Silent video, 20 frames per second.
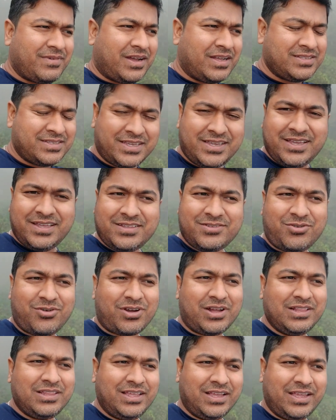আজকে
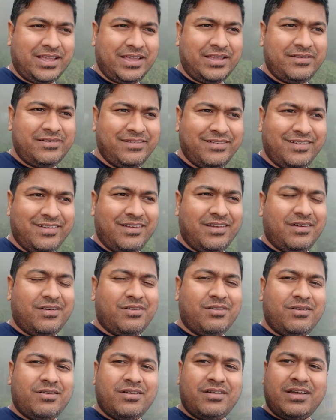সকাল থেকেই
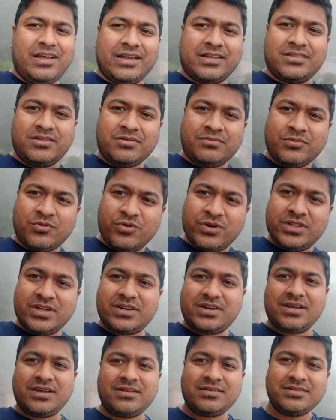একদম
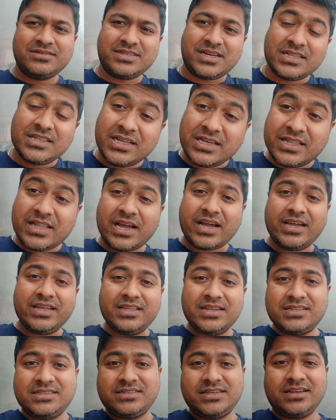ওয়েদারটা চারদিকে দেখাই
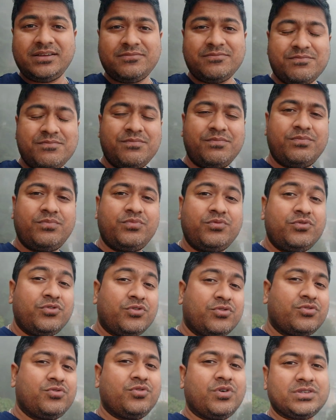যাচ্ছে পুরো
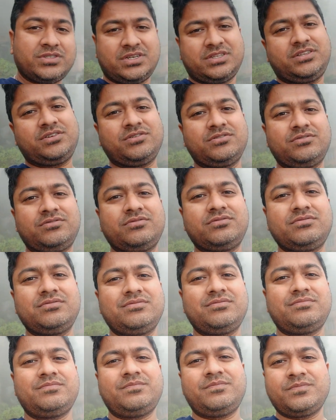কুয়াশাচ্ছন্ন
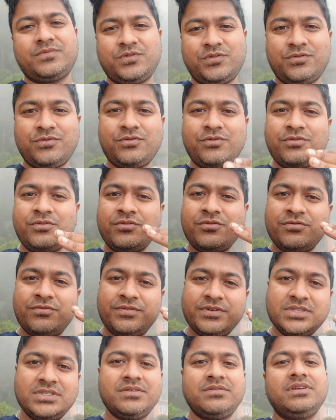কোনো
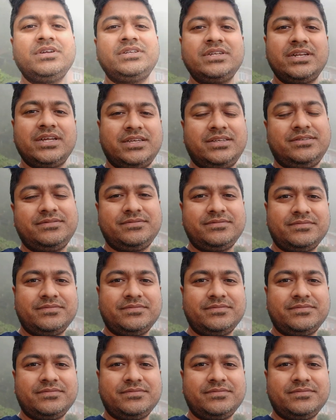ভিজিবিলিটি নেই